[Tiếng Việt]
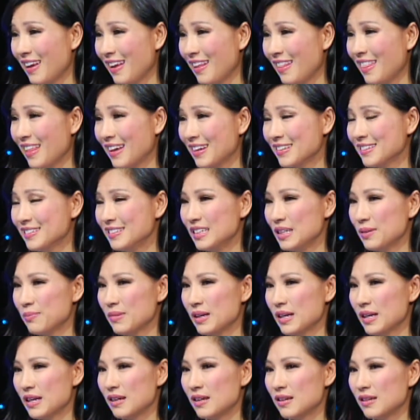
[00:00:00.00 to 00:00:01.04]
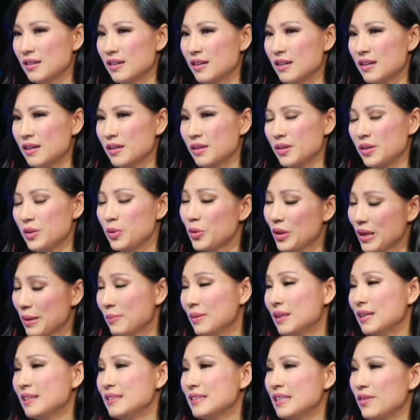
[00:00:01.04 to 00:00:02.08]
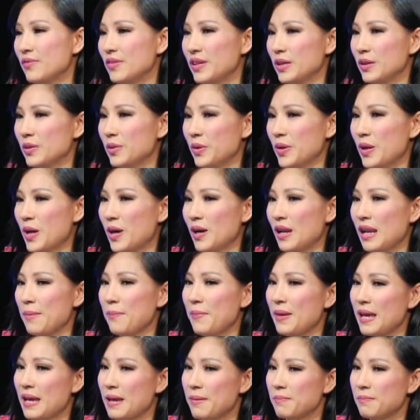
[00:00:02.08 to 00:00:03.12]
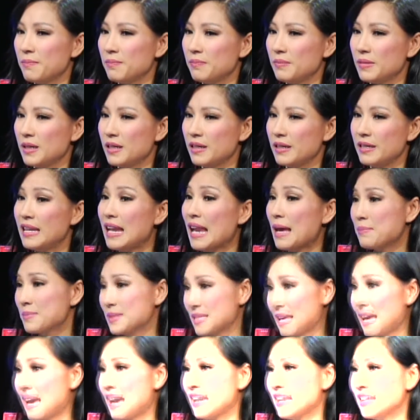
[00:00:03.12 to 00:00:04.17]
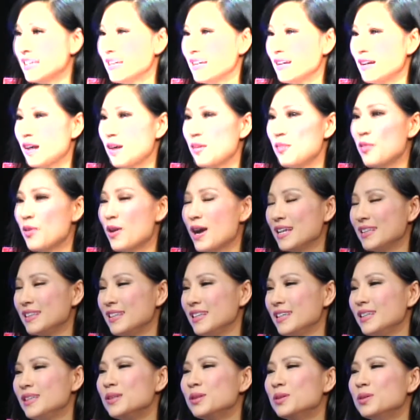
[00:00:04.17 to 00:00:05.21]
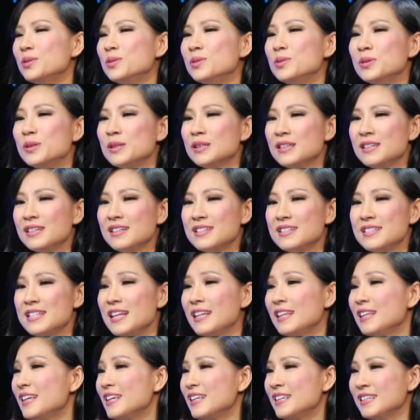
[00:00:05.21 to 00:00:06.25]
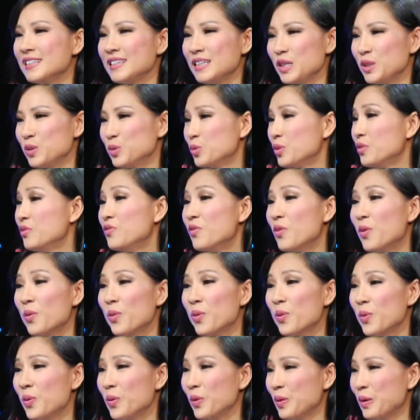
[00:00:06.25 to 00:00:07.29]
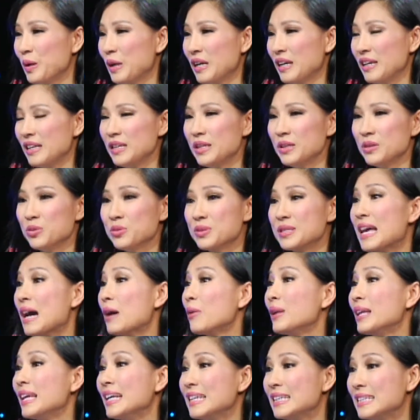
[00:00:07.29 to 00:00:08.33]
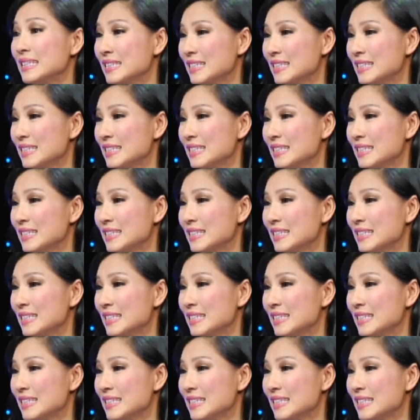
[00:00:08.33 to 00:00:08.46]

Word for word: là người mà nuôi em lớn, tại vì hồi đó là mẹ em đi làm xa. Ông ngoại thì yêu Chế Linh, yêu Tuấn Vũ, yêu Giao Linh,